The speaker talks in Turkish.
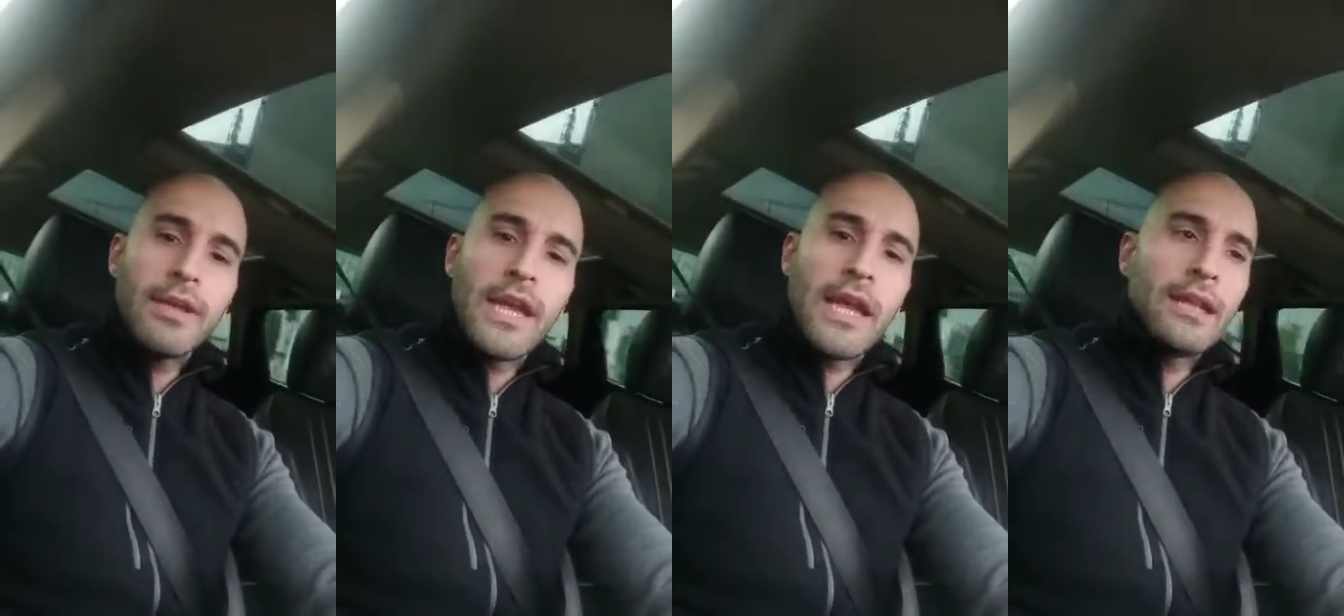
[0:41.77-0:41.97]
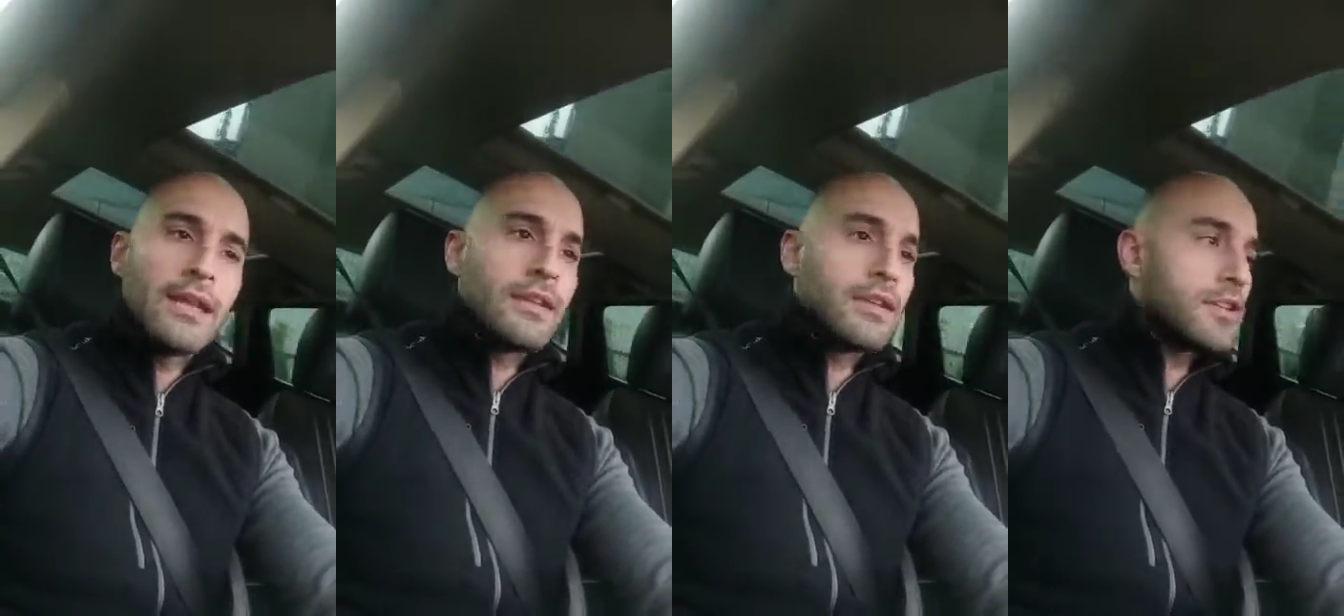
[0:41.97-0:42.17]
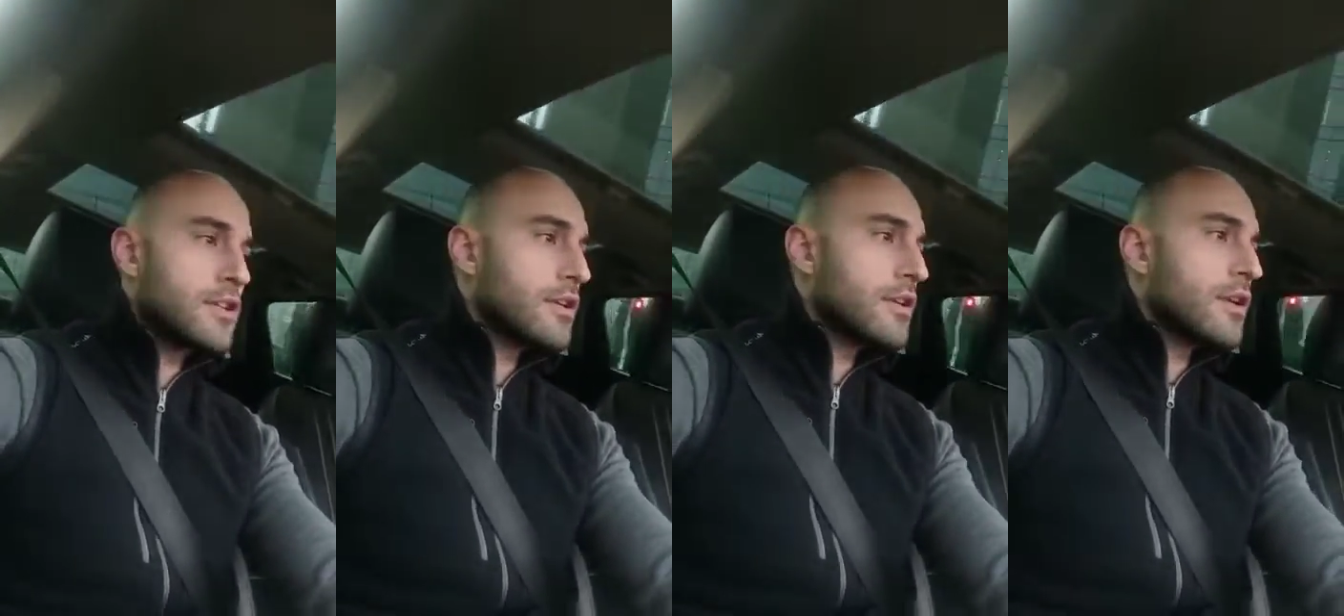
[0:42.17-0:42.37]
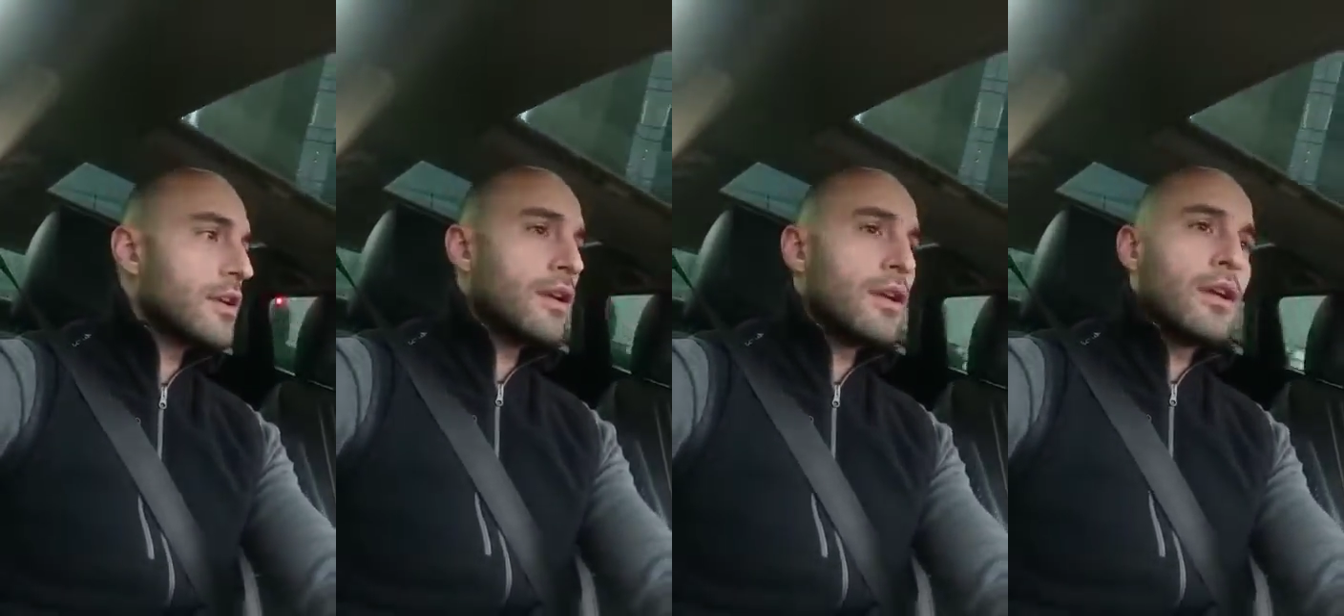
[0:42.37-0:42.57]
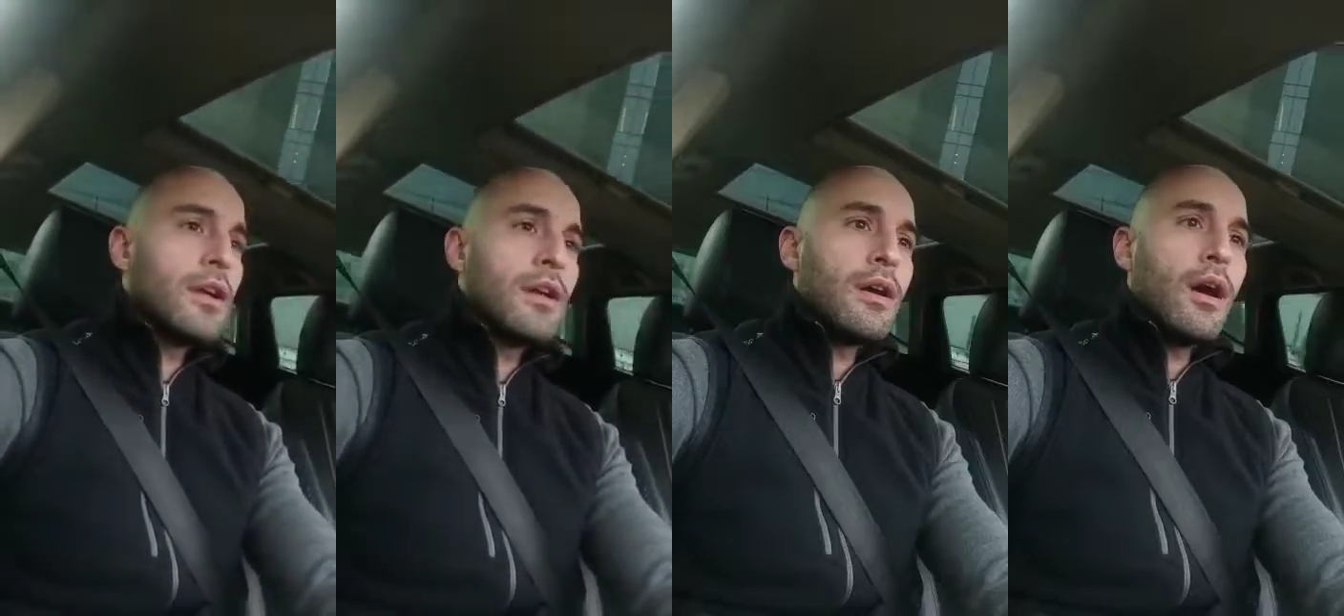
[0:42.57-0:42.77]
geldik?
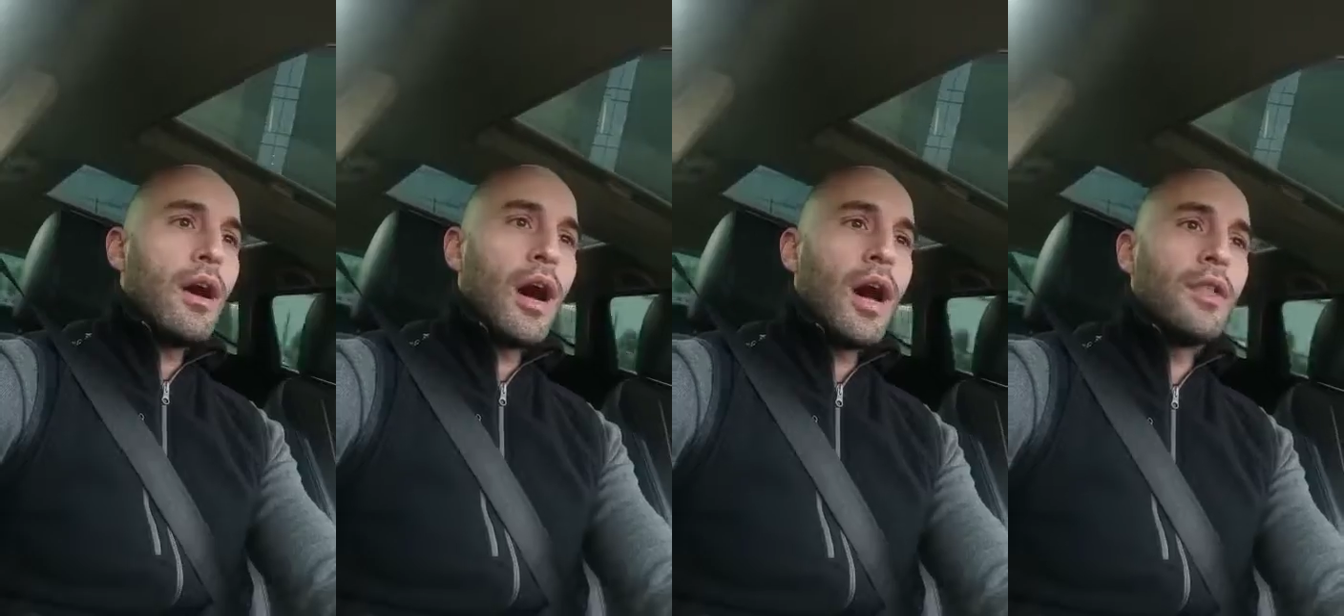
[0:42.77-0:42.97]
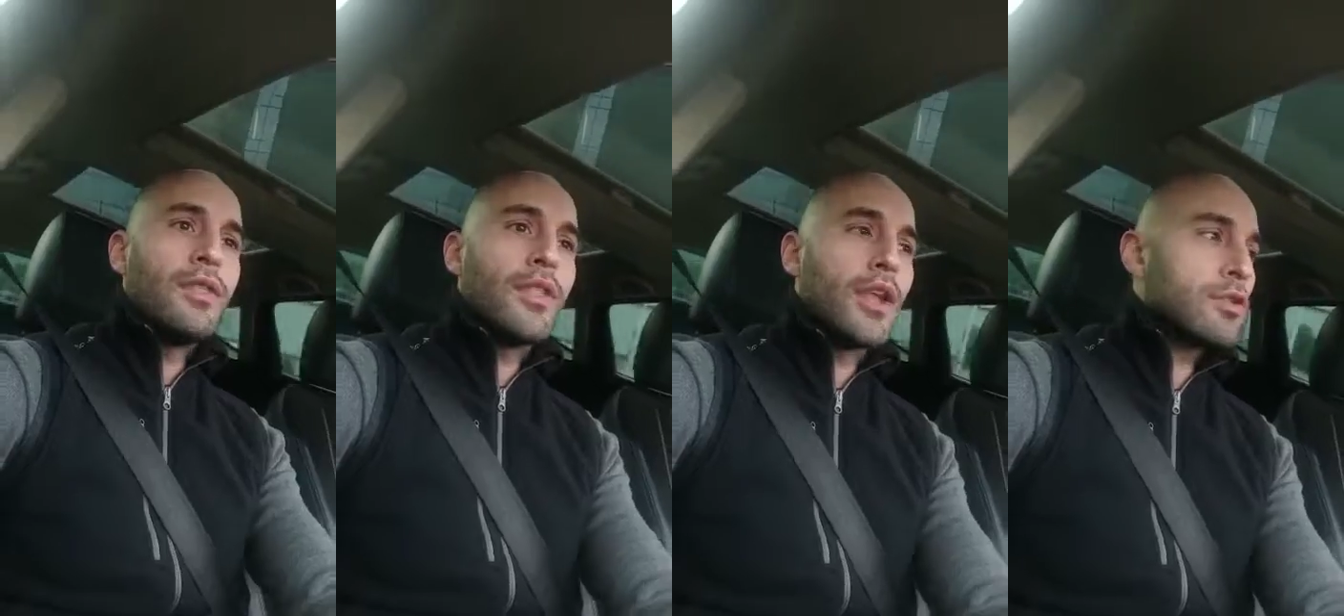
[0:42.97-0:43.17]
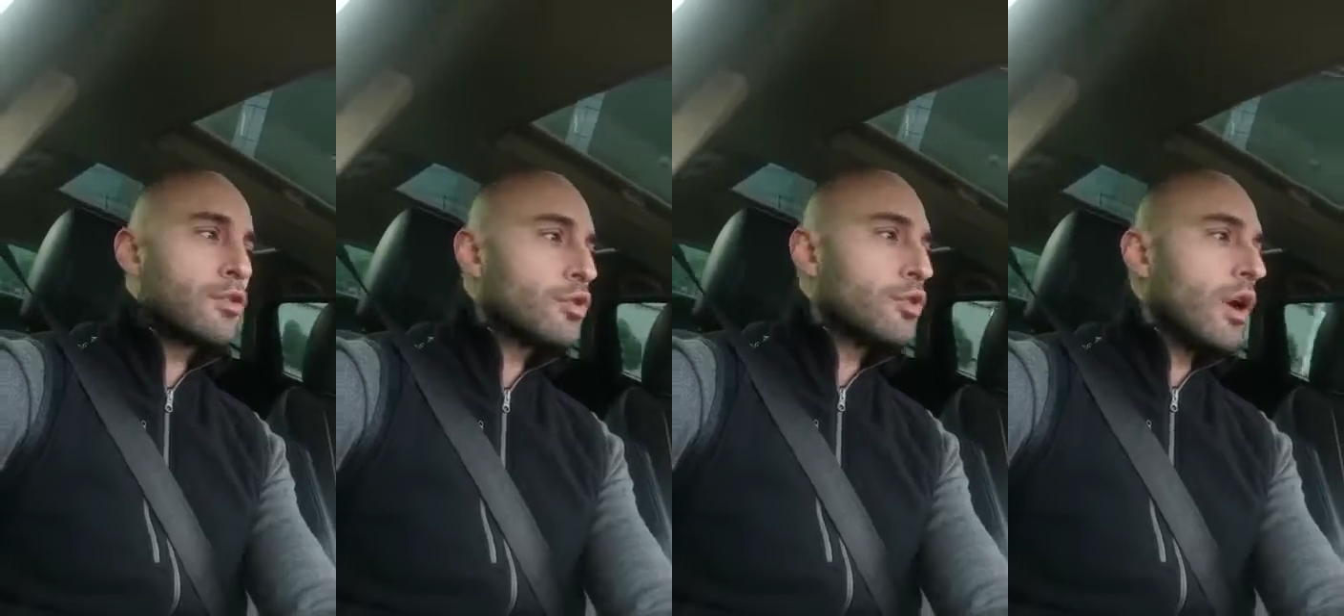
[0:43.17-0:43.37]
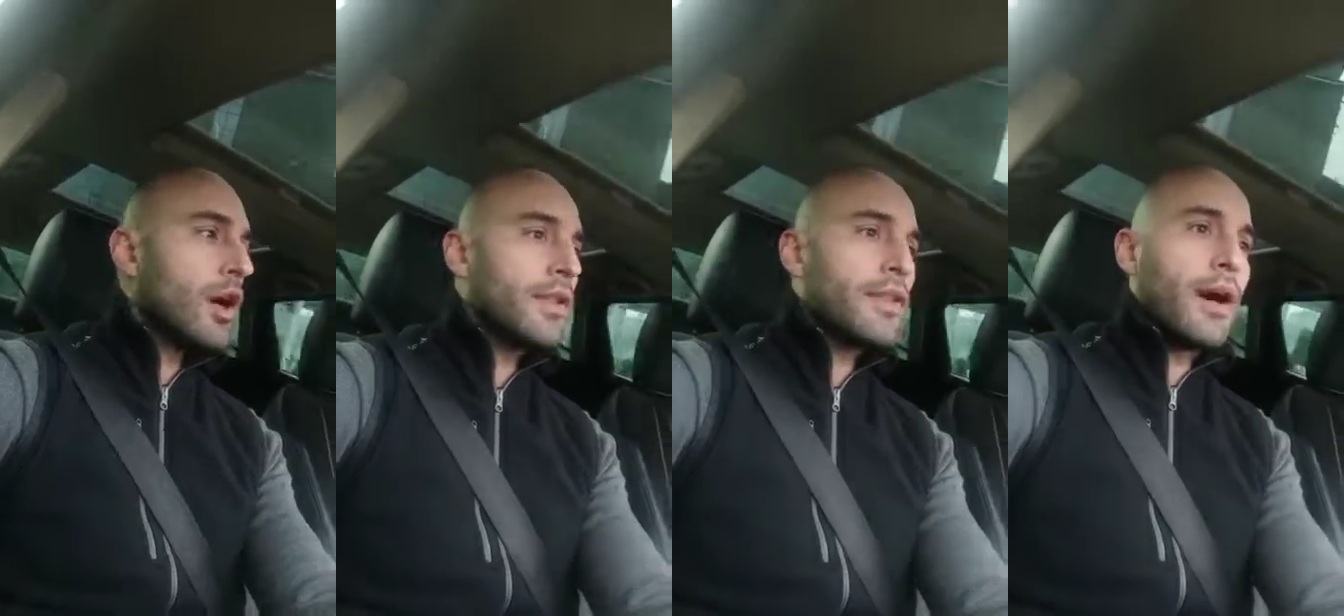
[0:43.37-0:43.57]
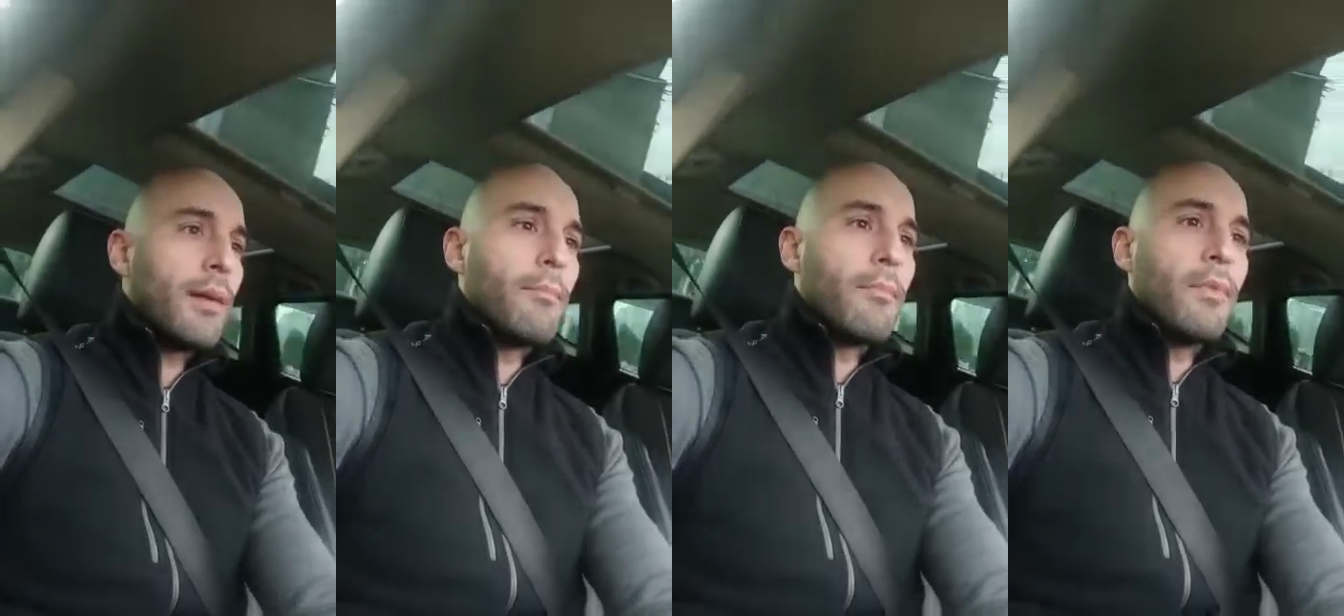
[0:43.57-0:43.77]
Anlatıyor
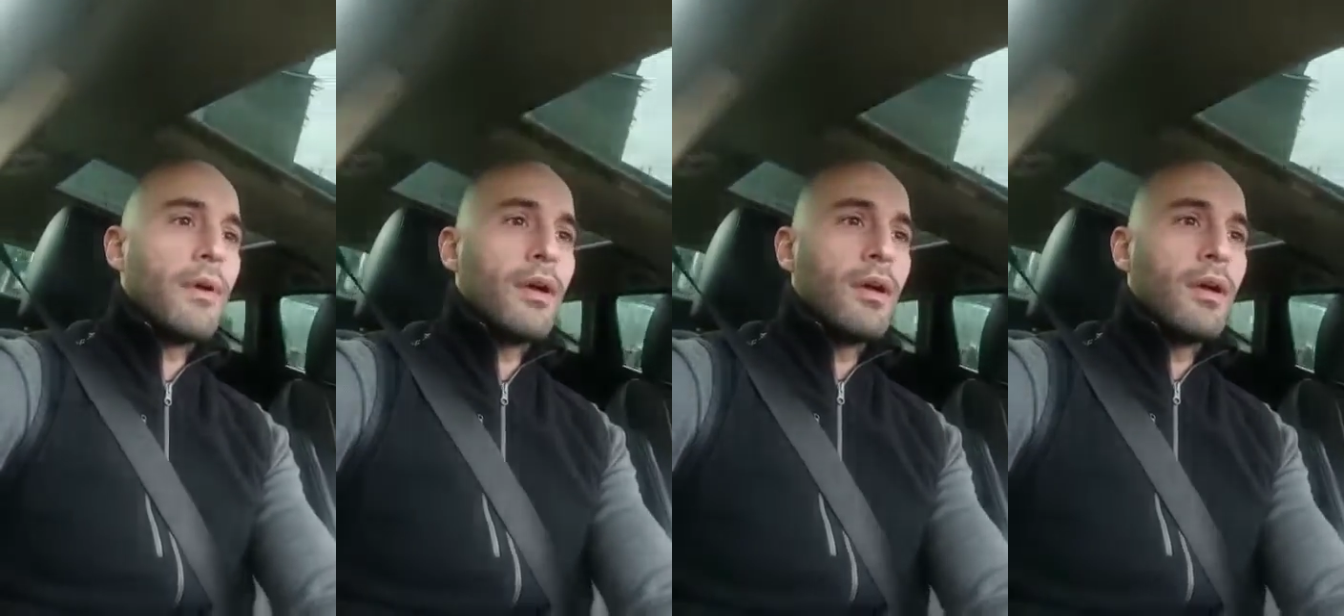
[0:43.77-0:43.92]
adam.